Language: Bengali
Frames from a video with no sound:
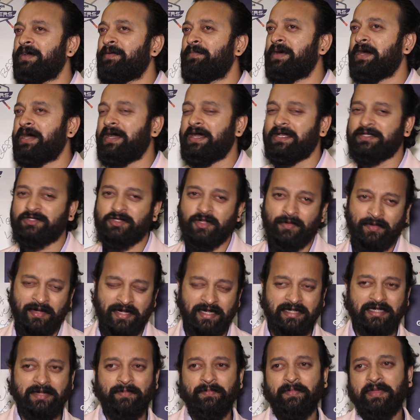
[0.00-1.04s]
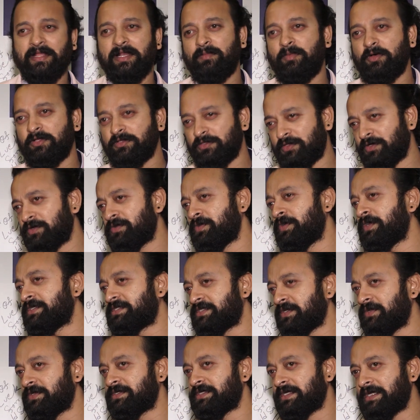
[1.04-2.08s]
বা সবার একটা মেলবন্ধন
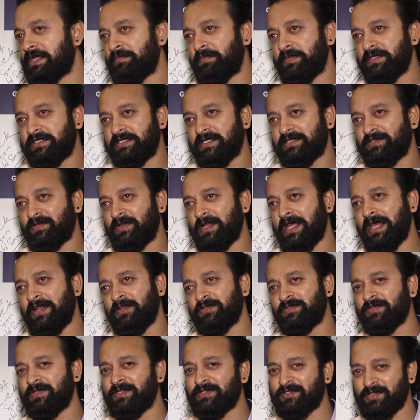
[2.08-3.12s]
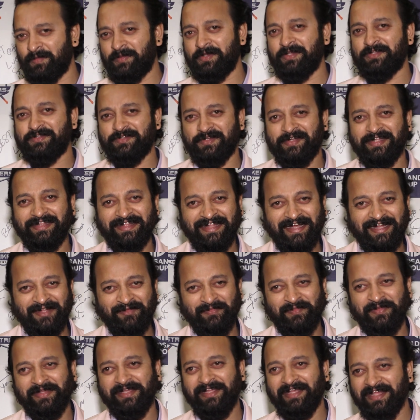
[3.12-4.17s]
হয়েছিল সেটা আমি বিশ্বাস করি আলোচনা সমালোচনা
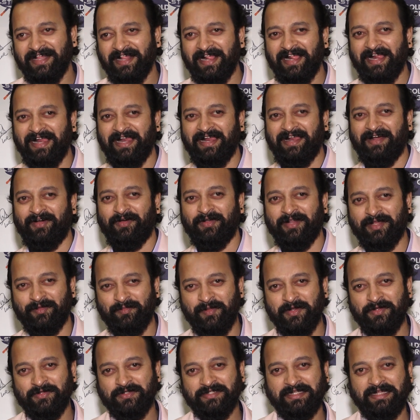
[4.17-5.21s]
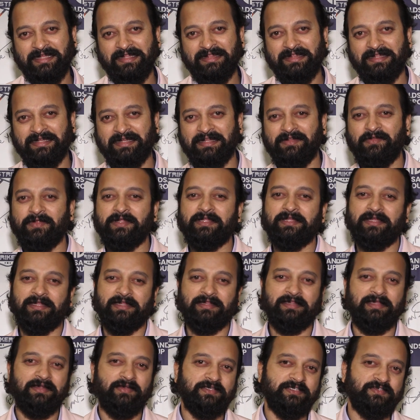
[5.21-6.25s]
থাকবেই অনেক মানুষ খেলতে গেল
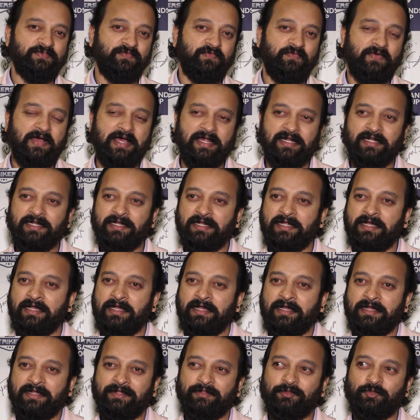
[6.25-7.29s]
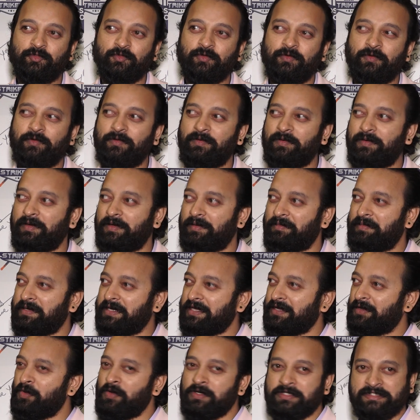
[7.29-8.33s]
দ্যাট ওয়াজ ফান কিন্তু
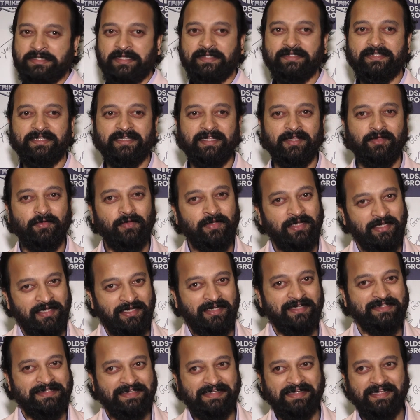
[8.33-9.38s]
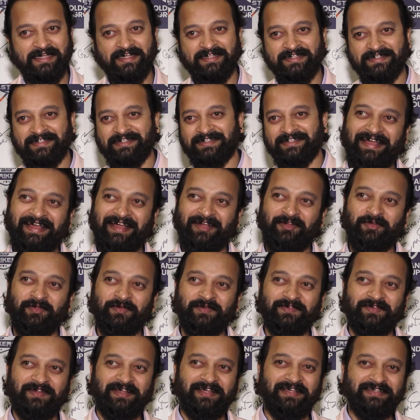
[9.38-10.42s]
মানে গোল্ডসান যেটা করলেন এটা সিরিয়াস এখন
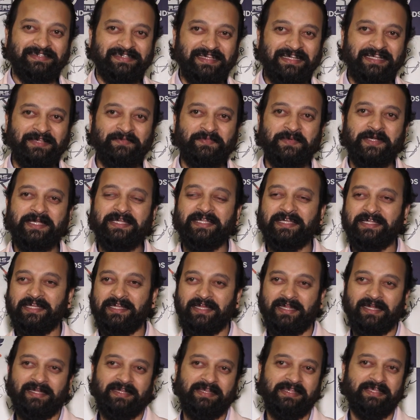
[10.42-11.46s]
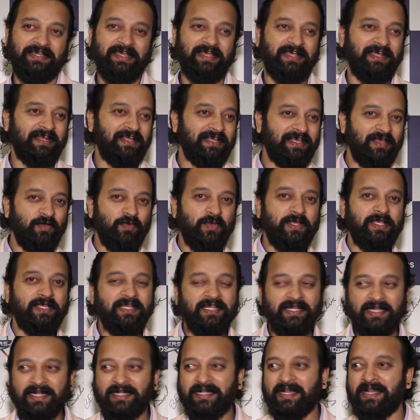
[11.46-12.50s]
সেলিব্রিটি ক্রিকেট লিগ এখানে কেউই
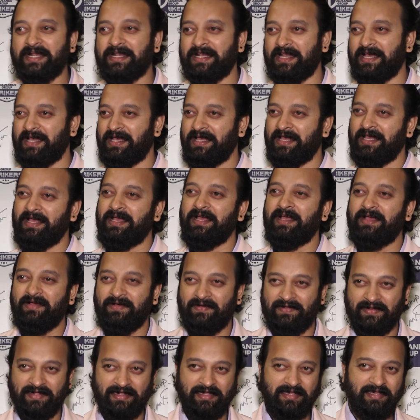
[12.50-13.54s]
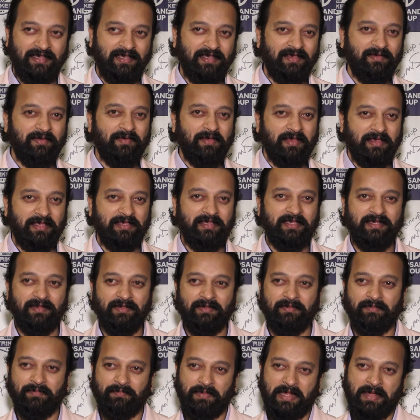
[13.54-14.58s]
ক্রিকেটার না মানে ইয়ে
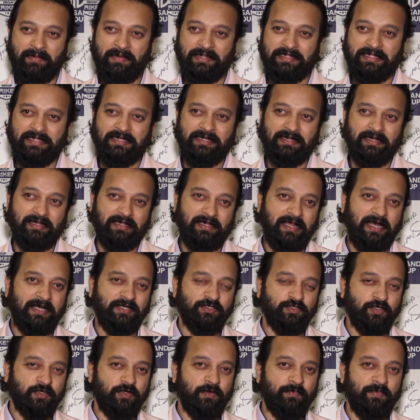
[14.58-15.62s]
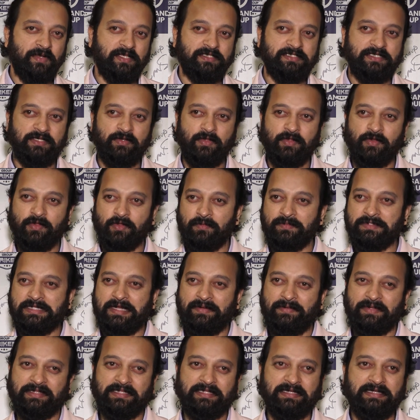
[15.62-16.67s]
আমাদের কার্যক্রমটা ছিল এরকম যে
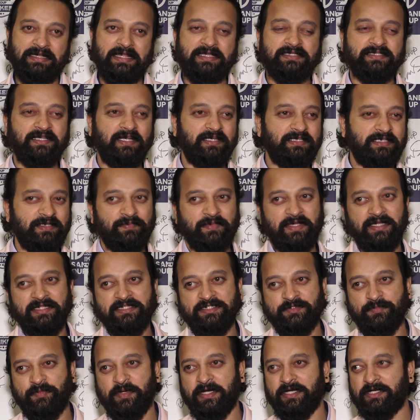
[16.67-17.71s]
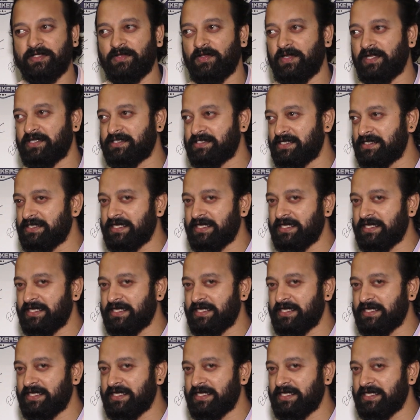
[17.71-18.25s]
আমাদের ন্যাশনাল টিমকে ইন্সপায়ার করা সেই